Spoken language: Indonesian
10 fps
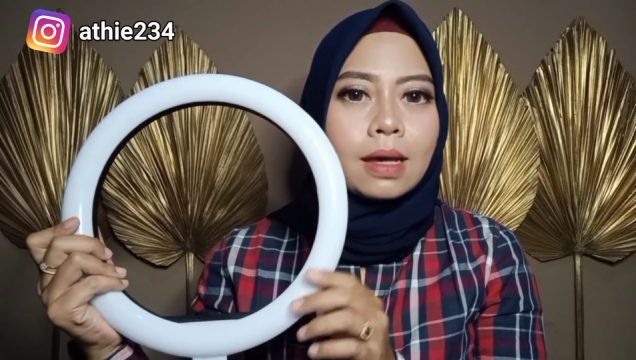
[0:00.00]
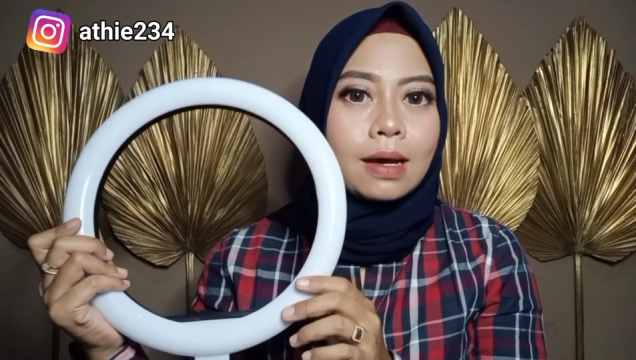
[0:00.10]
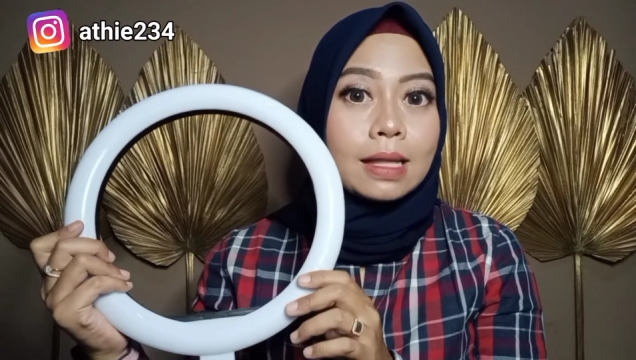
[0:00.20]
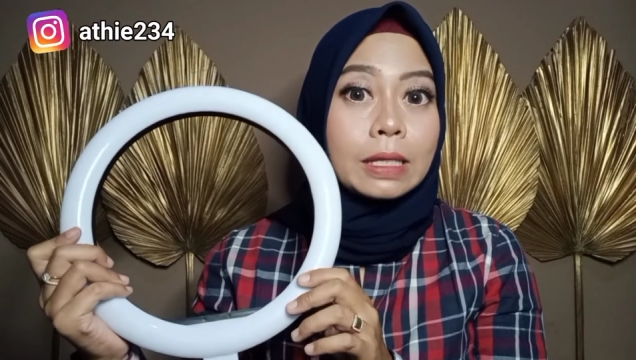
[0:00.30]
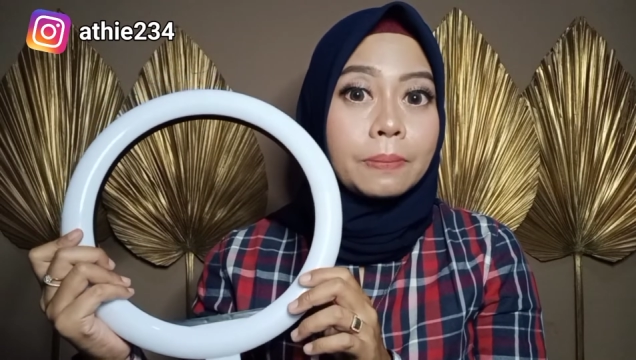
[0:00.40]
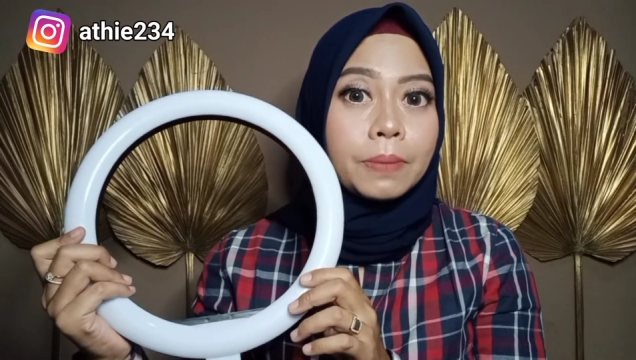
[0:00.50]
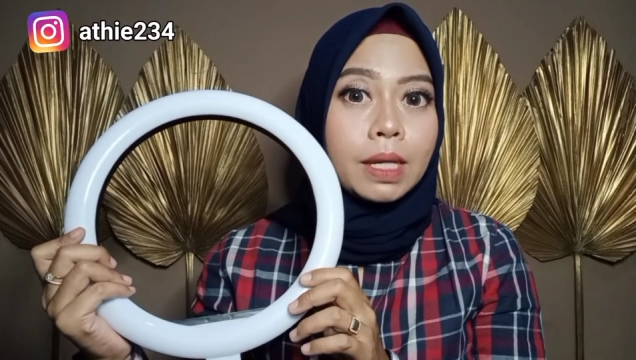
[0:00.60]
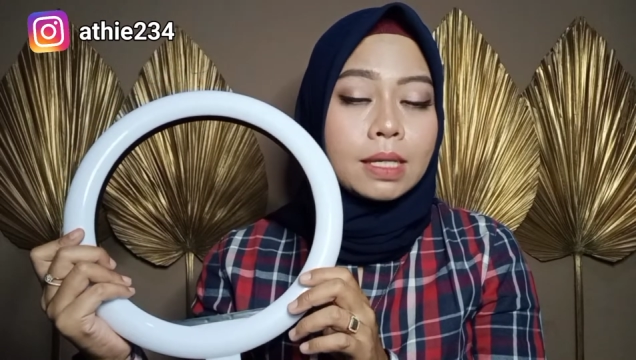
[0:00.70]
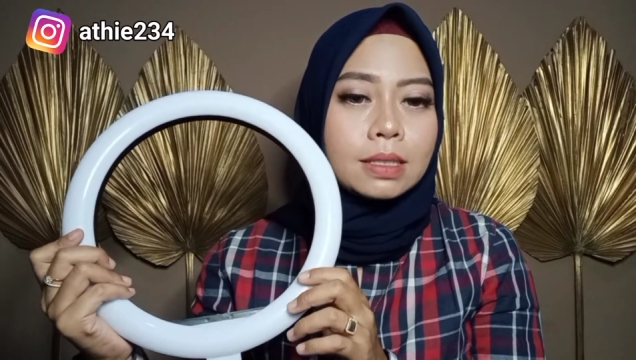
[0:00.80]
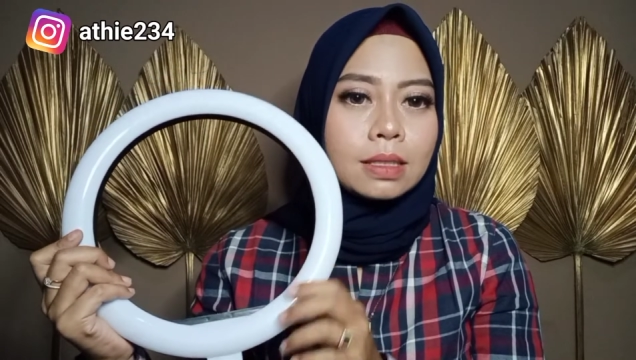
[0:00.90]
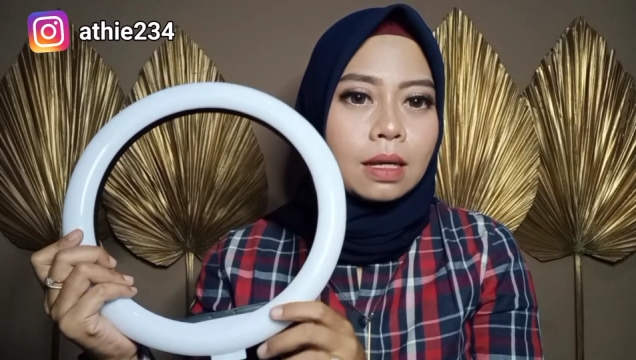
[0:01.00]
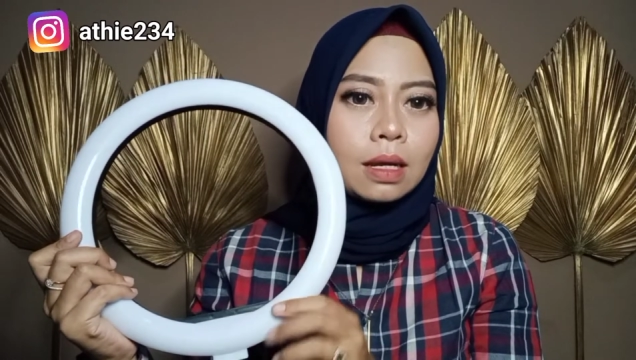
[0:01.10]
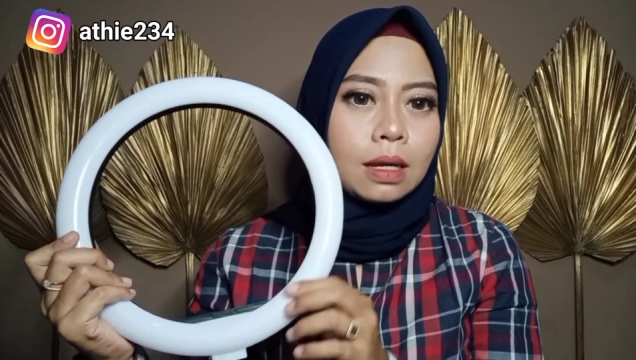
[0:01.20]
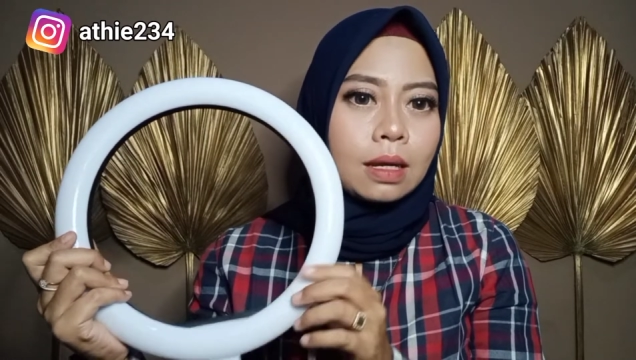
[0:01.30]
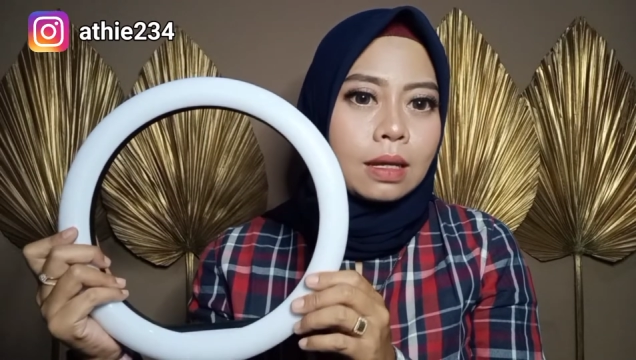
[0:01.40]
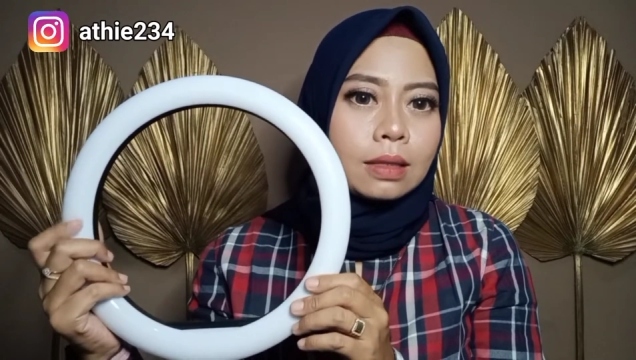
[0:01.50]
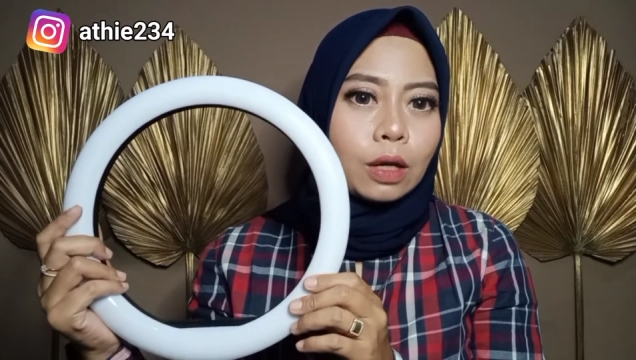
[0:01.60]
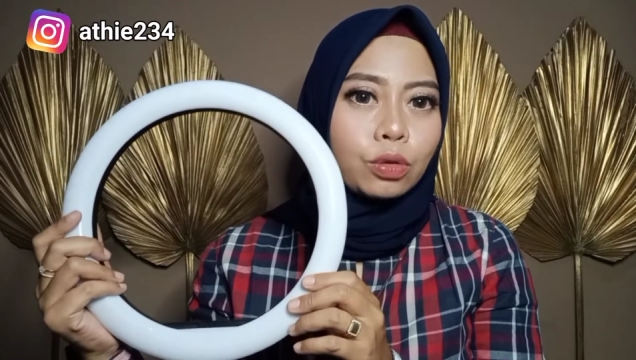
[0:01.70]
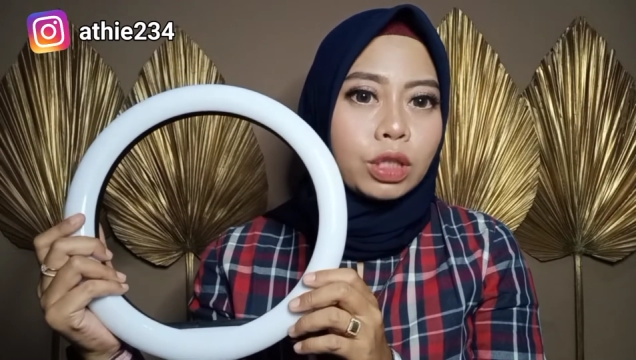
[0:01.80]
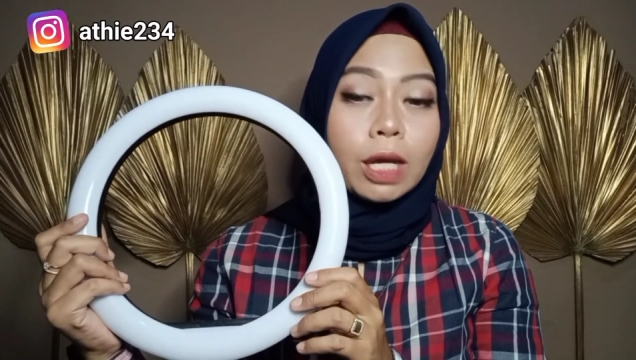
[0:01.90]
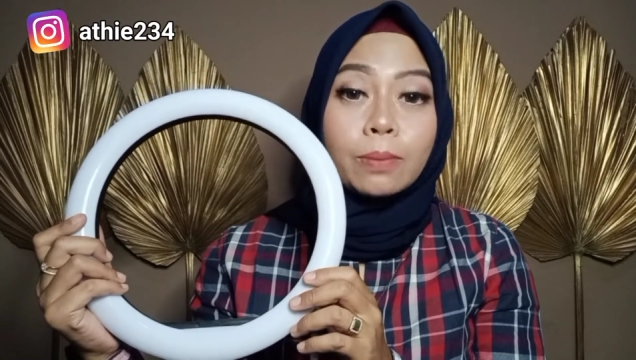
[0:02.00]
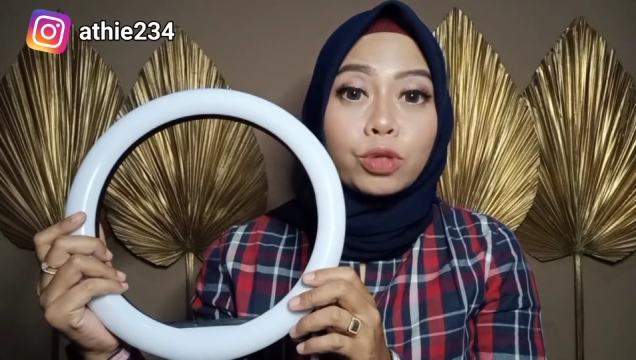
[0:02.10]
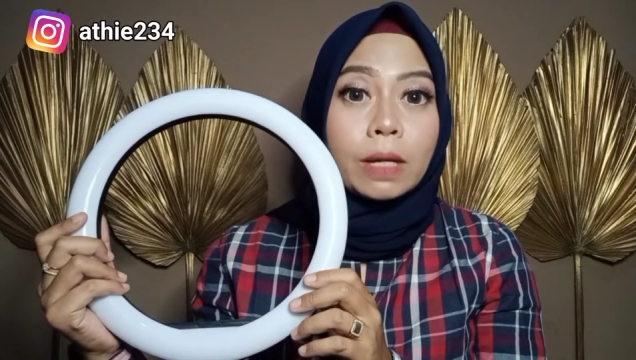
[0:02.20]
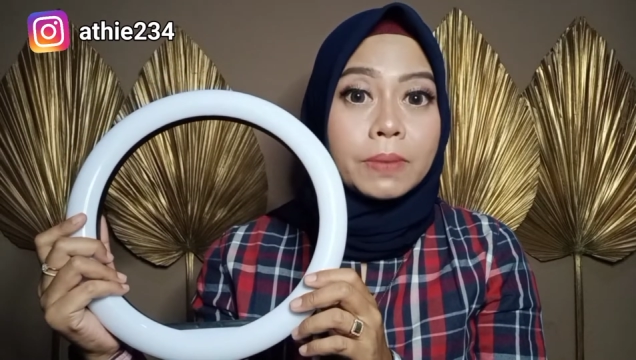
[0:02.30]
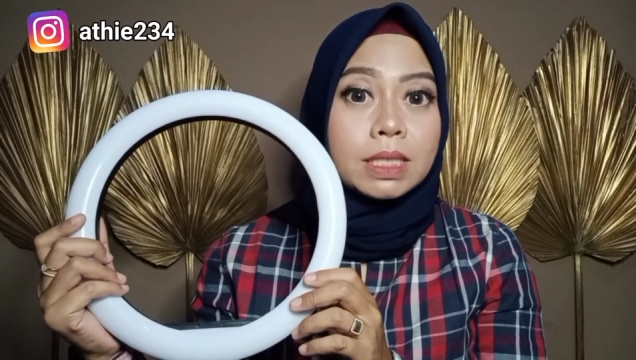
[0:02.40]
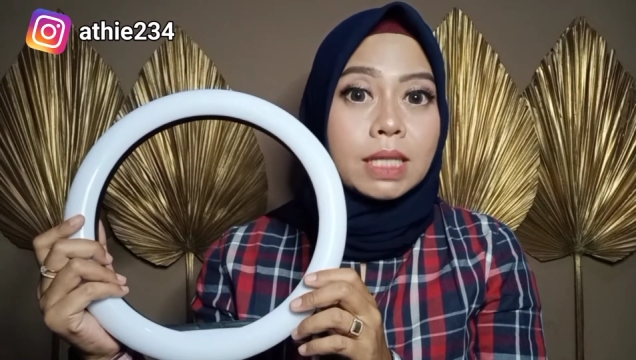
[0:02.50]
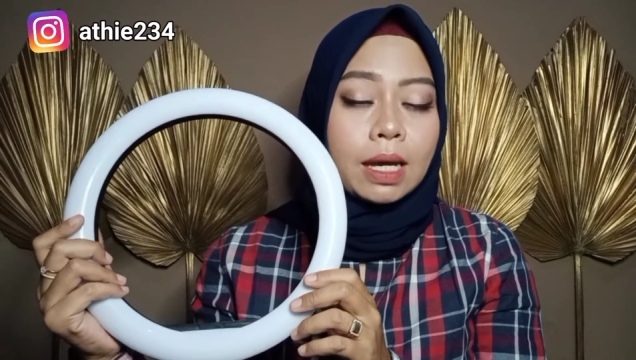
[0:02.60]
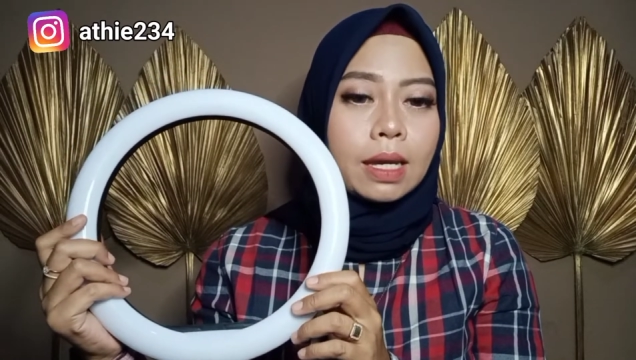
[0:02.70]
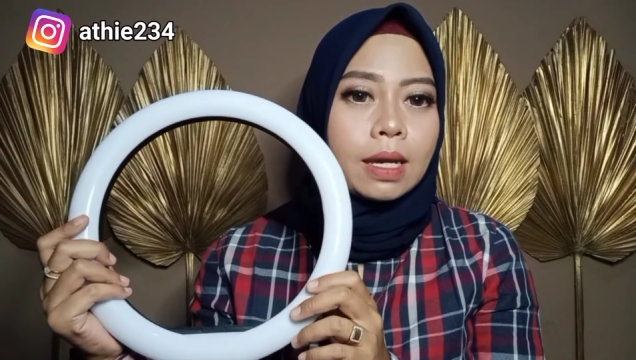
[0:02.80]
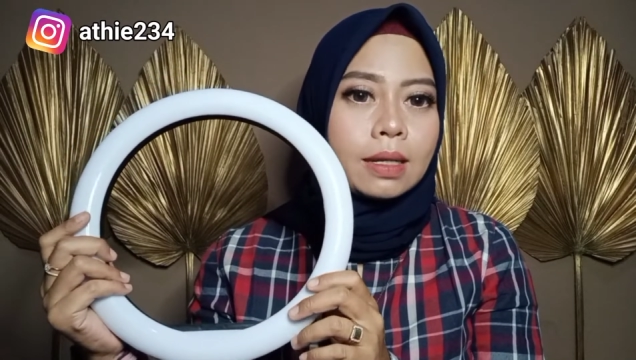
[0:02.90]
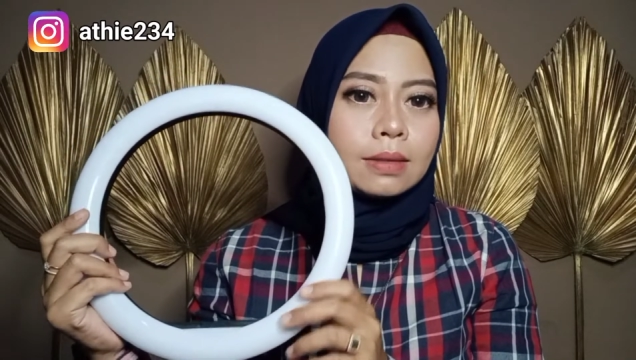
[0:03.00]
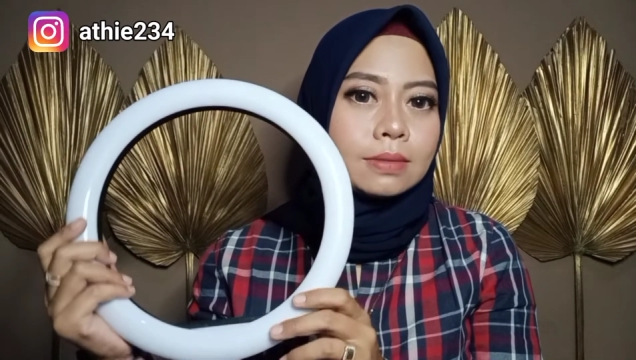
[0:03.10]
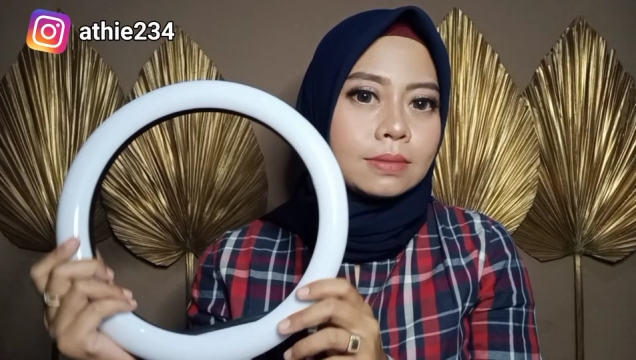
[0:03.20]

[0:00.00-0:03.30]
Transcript: agak tipis, takutnya mudah pecah ya.